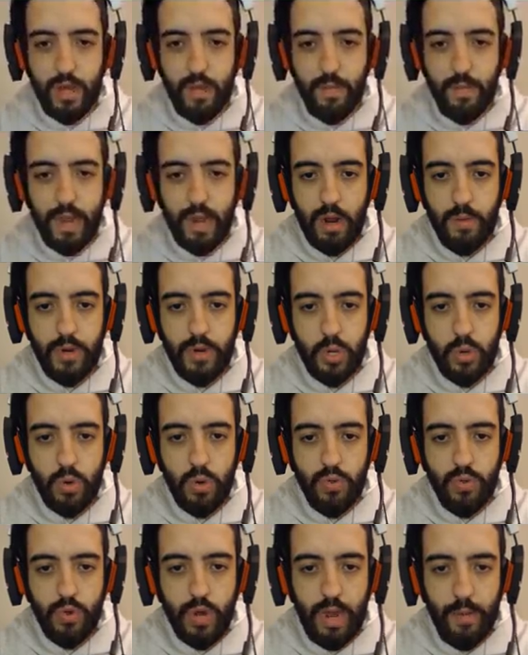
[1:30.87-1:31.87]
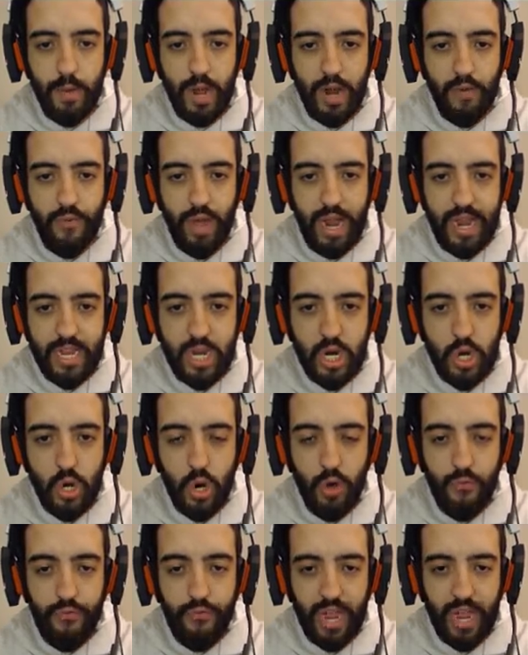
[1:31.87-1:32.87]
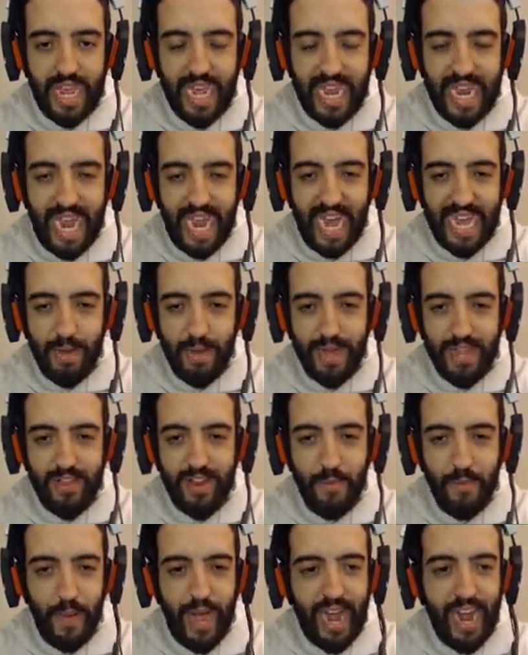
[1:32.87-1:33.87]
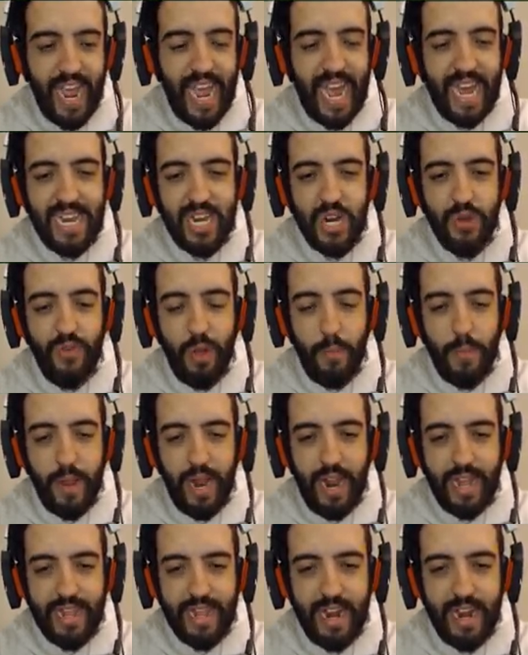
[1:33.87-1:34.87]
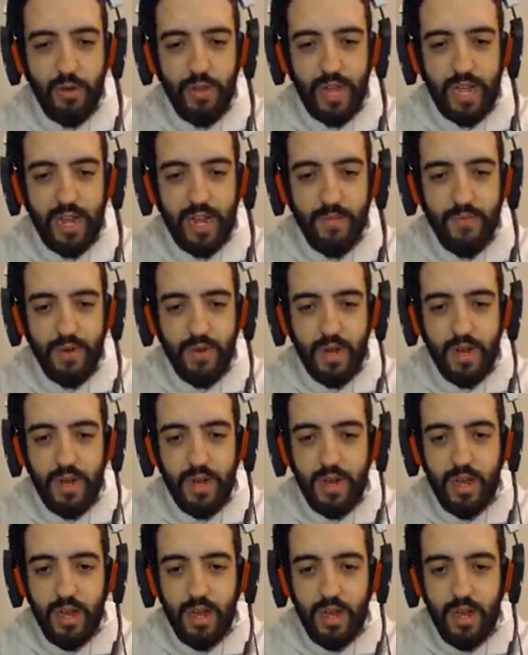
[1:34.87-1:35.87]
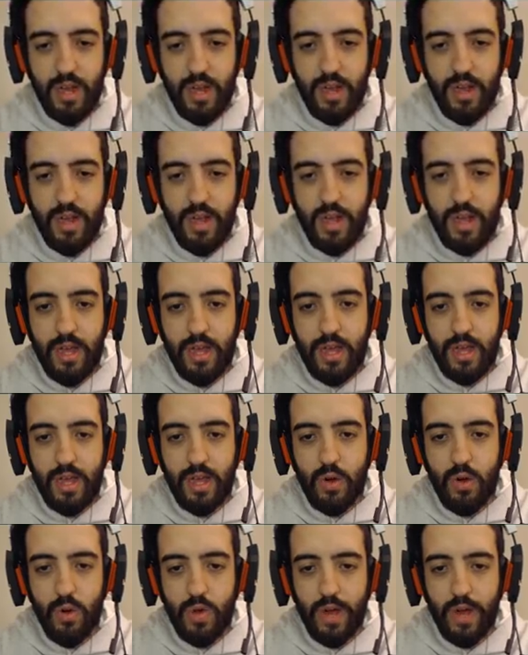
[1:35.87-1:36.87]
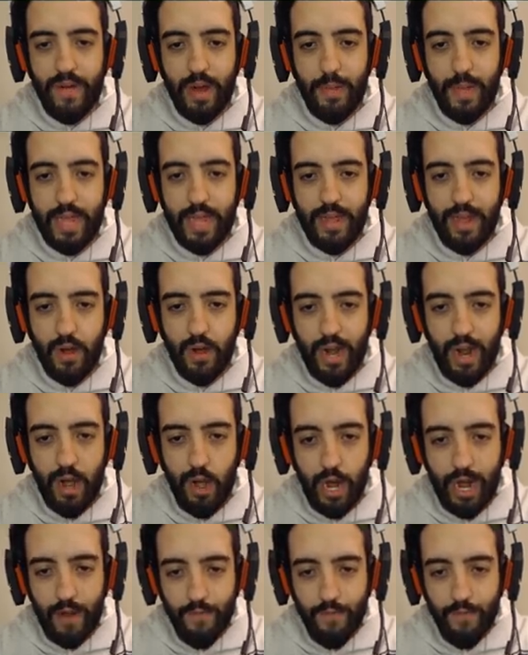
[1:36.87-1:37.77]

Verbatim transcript: Aí que eu perdi o controle, a bola foi ali de novo, foi quicada, bateu na parede, veio pela lateral de campo. Quicou novamente, agora é a hora,